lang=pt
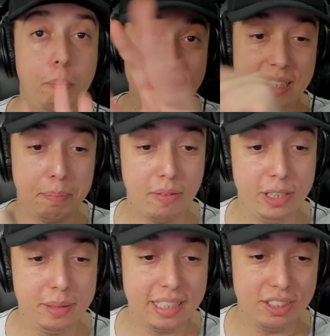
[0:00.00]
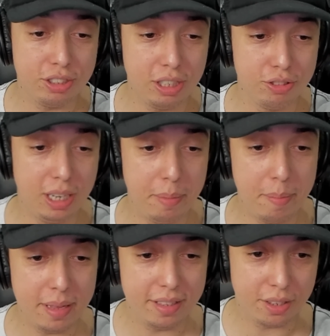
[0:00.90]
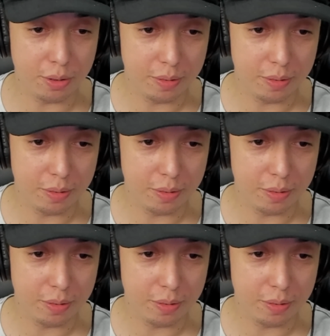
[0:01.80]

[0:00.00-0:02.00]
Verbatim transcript: passar pra frente porque ele só tá usando a mesma skill.